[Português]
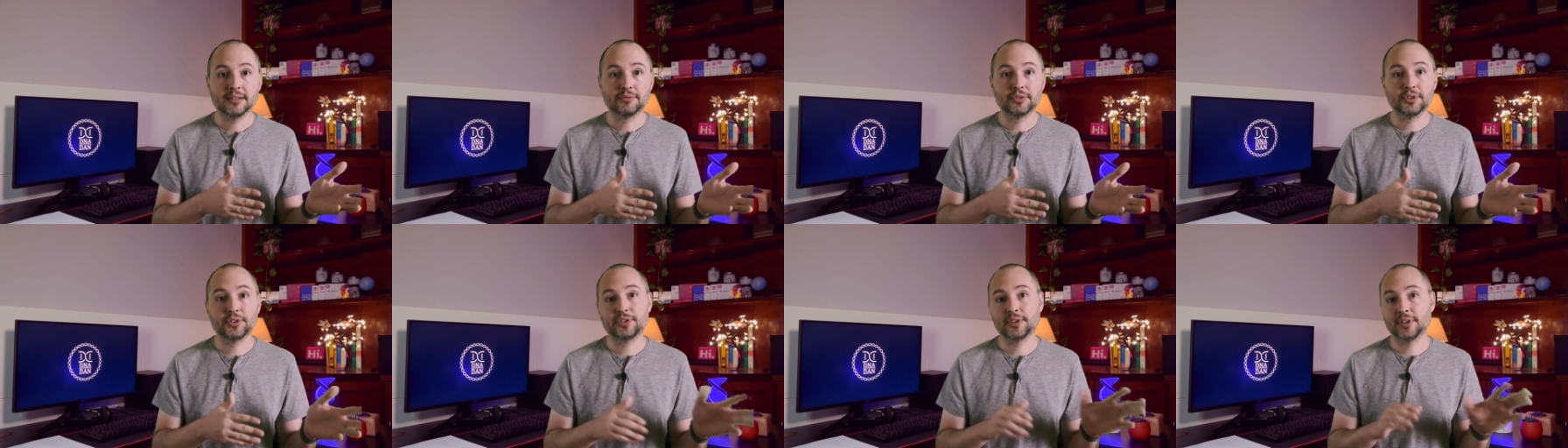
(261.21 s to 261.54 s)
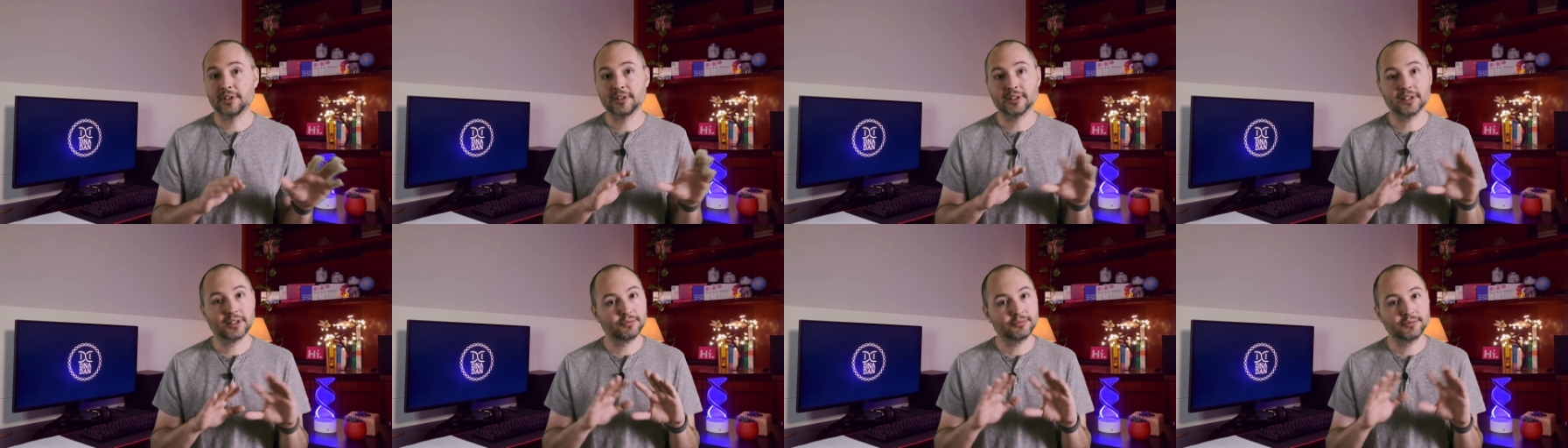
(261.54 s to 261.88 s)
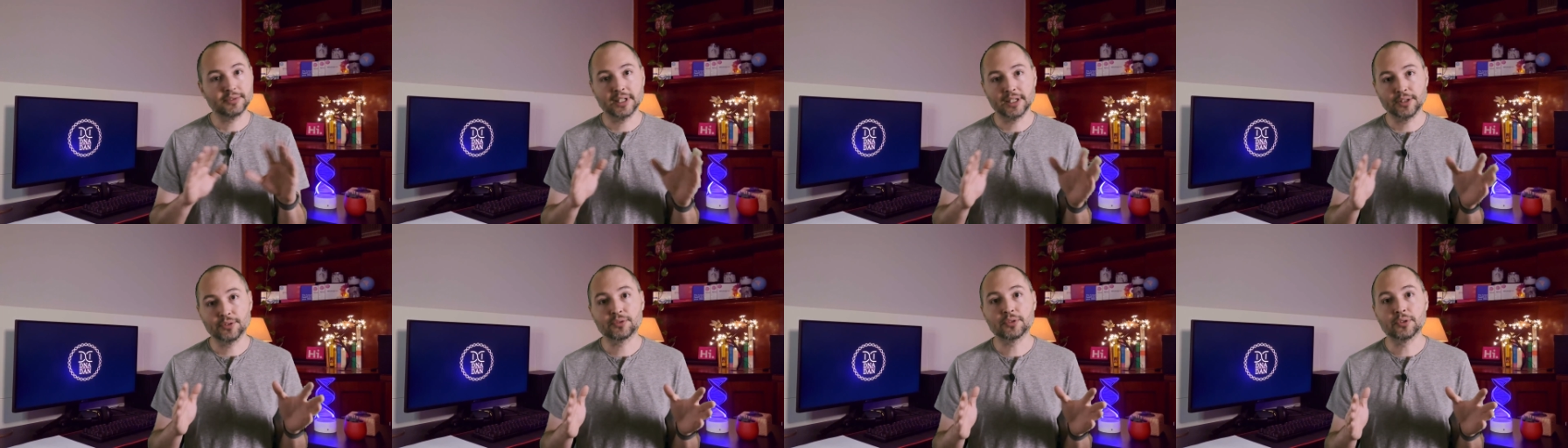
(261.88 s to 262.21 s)
você não
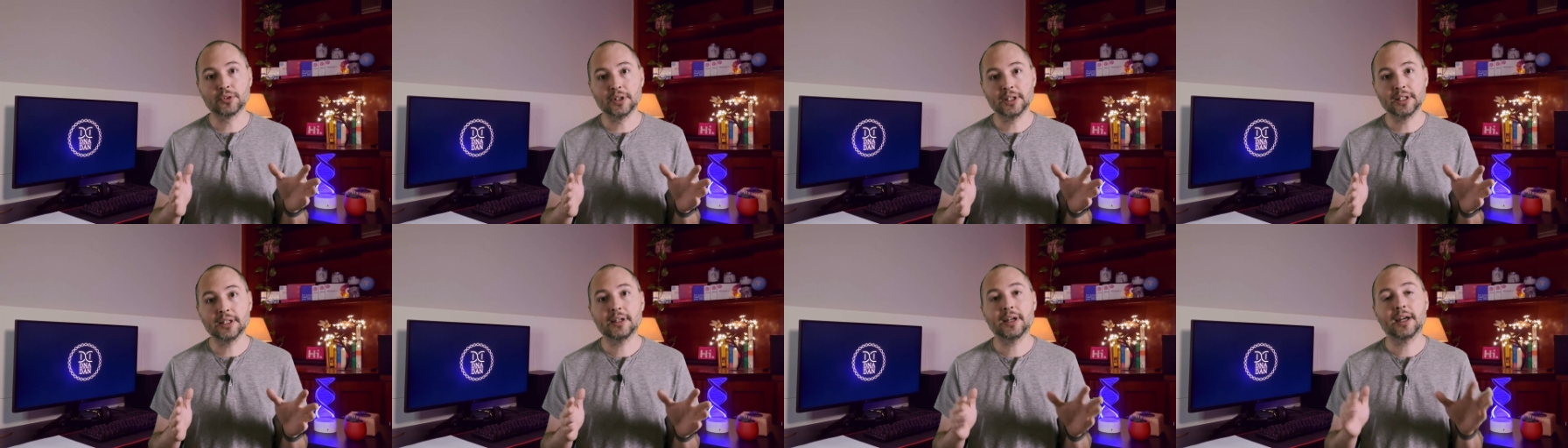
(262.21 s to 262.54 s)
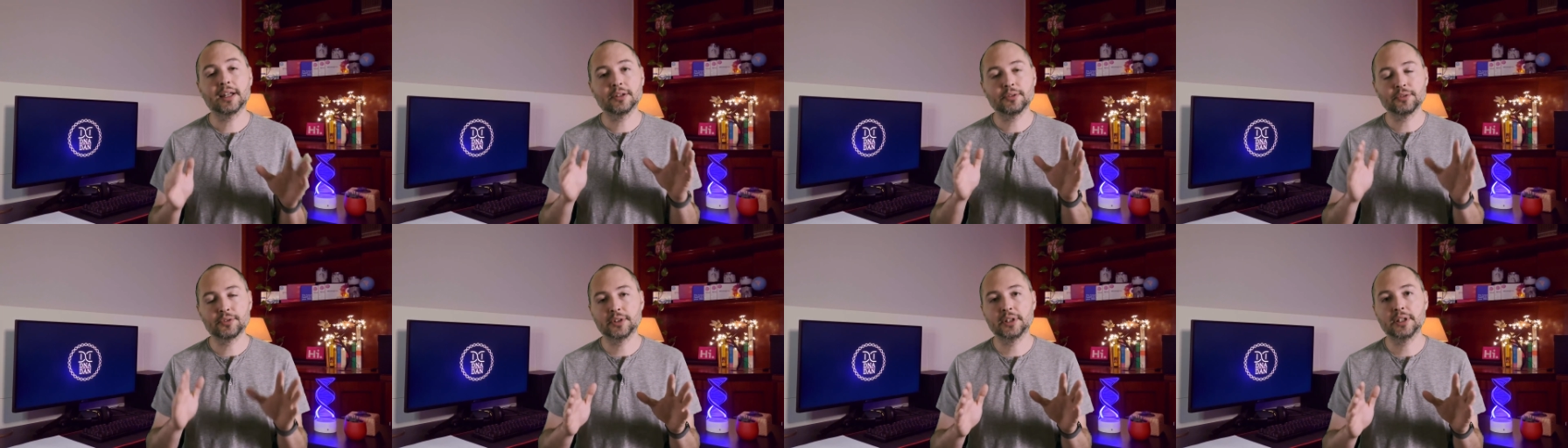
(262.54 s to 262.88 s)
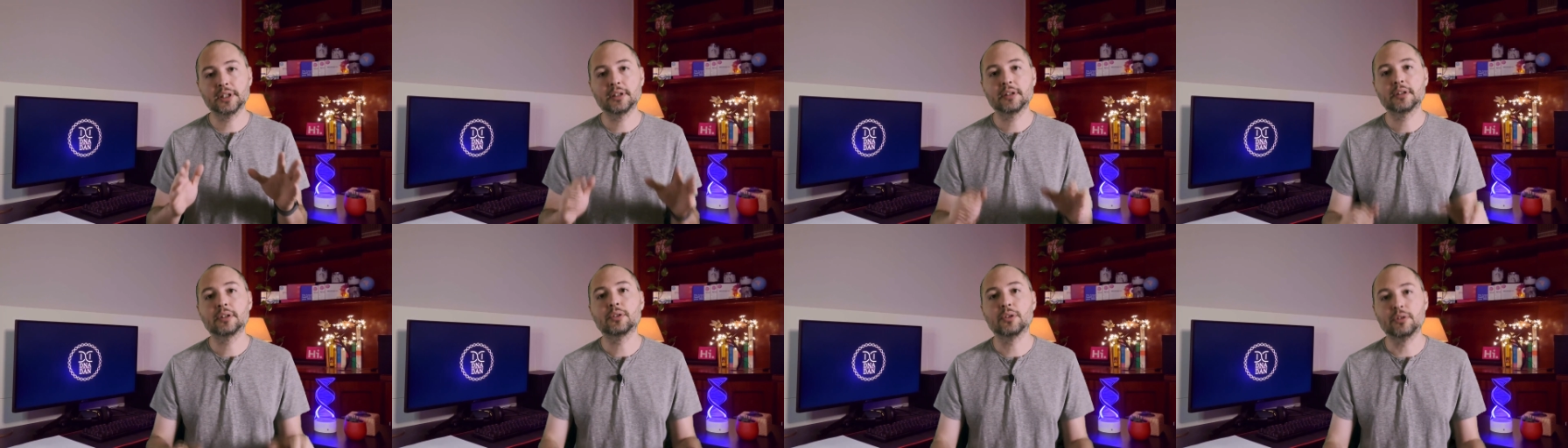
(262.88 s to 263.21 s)
tem escolha a não
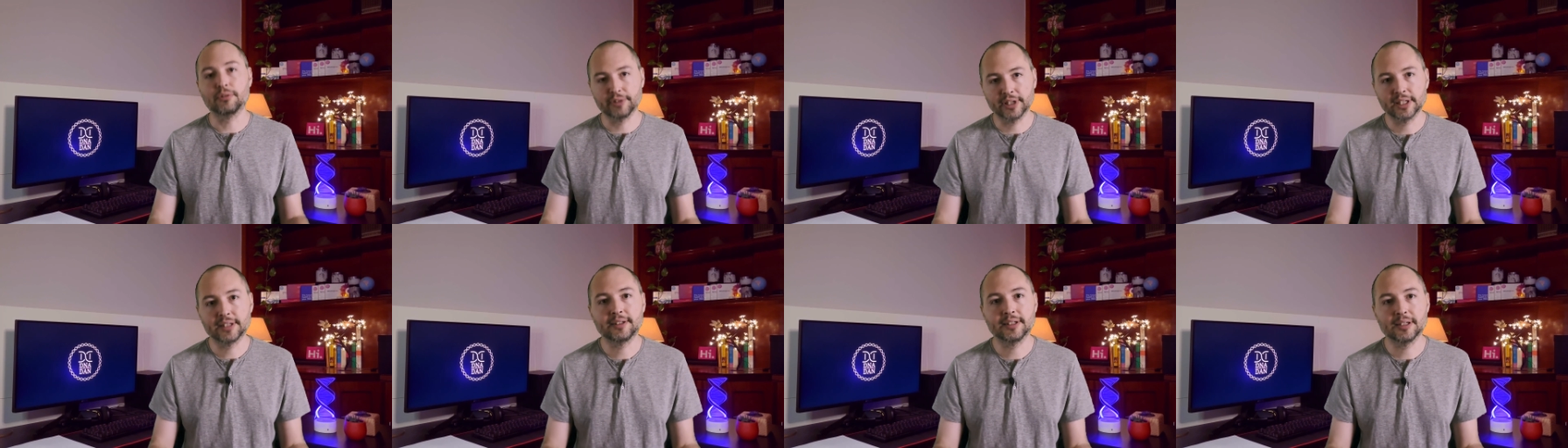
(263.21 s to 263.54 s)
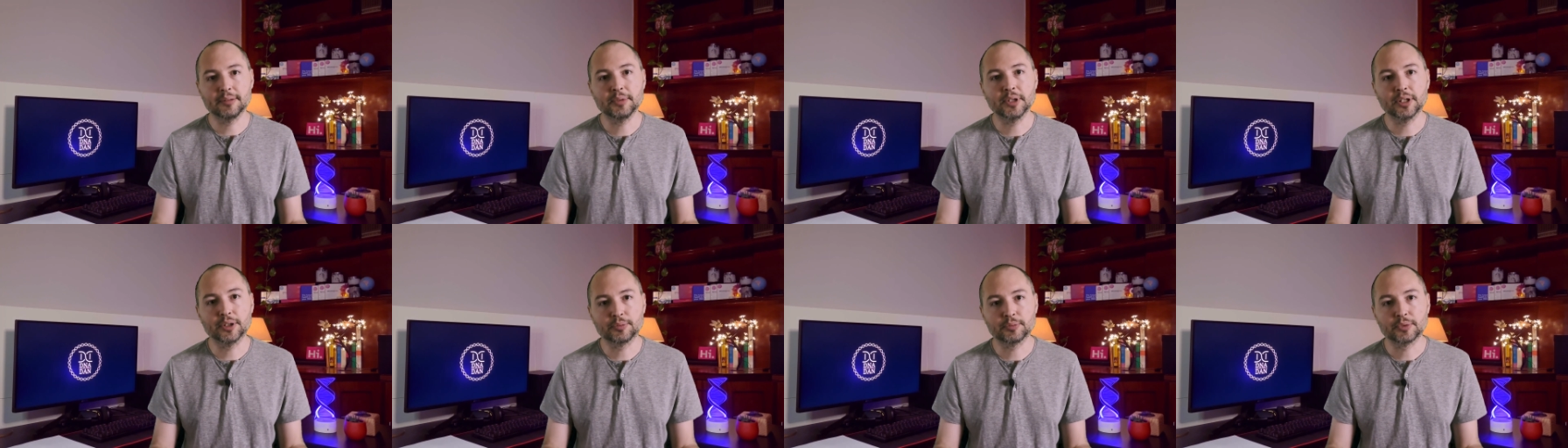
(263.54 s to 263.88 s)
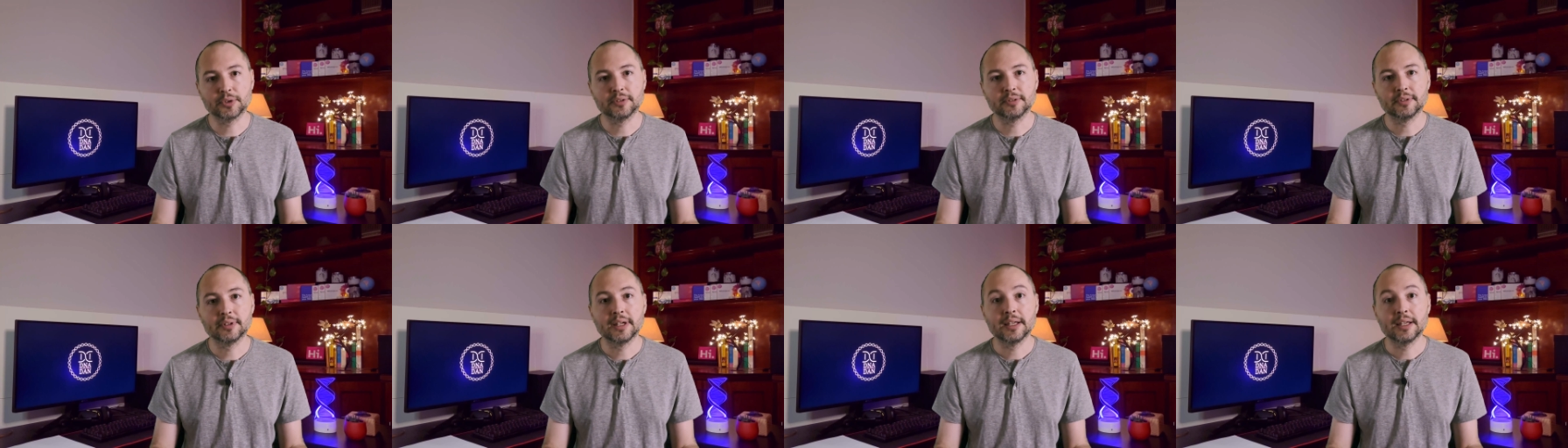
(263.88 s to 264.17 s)
ser converter mesmo.